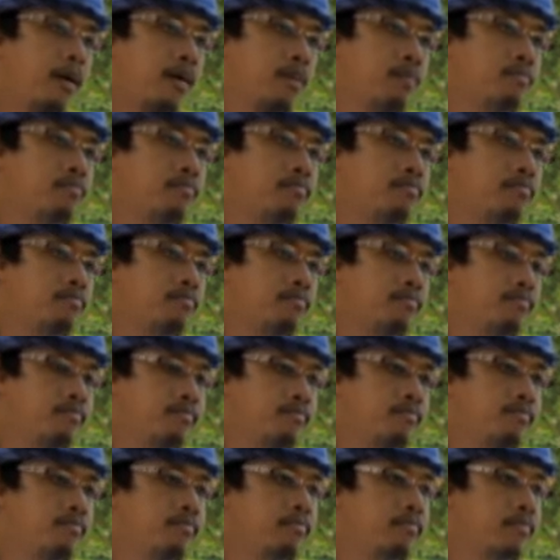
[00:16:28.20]
ตัวแต่แต่
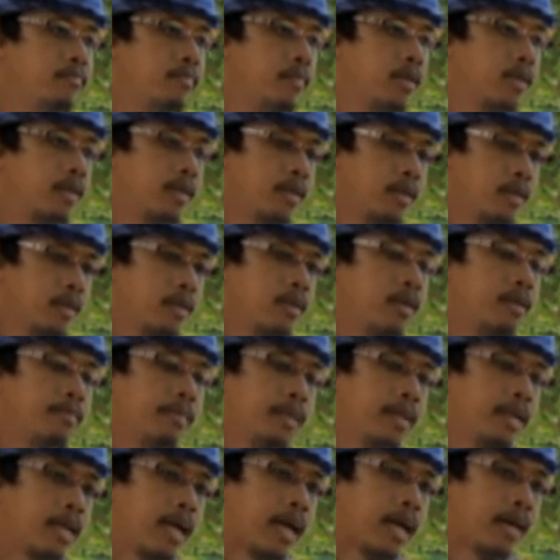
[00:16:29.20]
ละที่อยู่
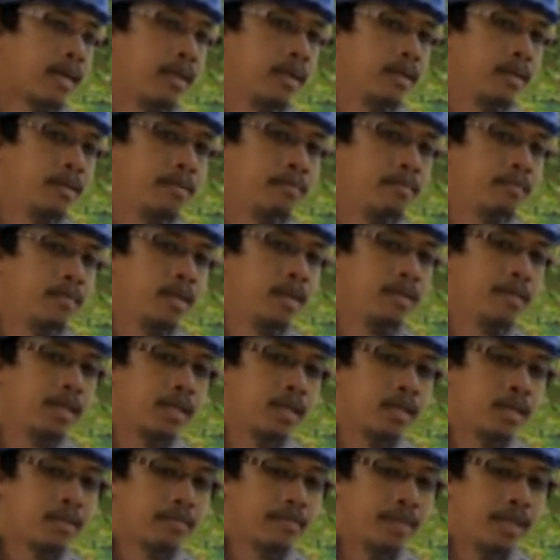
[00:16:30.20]
ปัญหาคือเมื่อมา
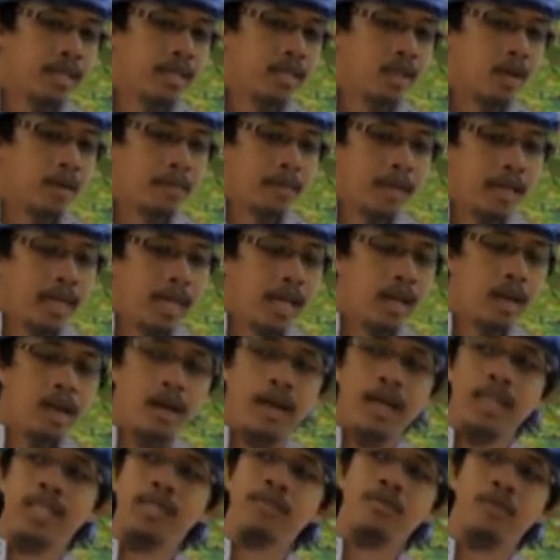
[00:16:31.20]
ถึงปี
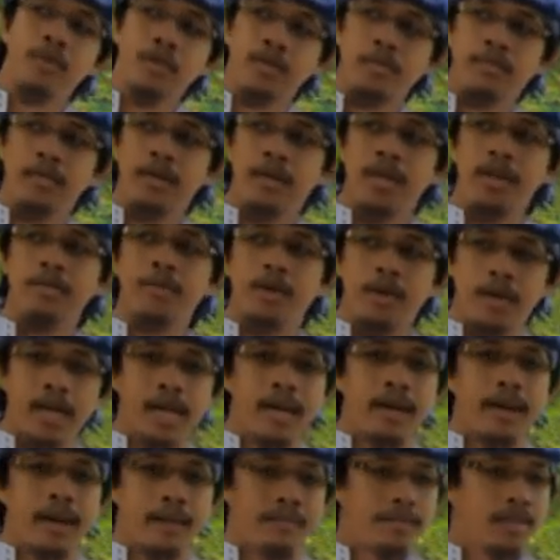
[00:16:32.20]
2556บริบท
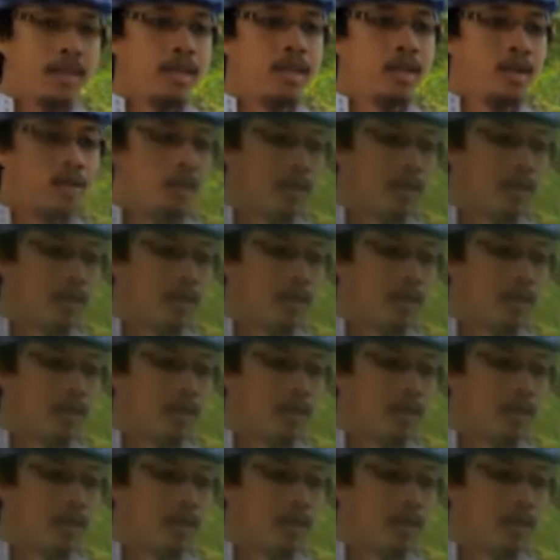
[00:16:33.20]
อาหรับที่อ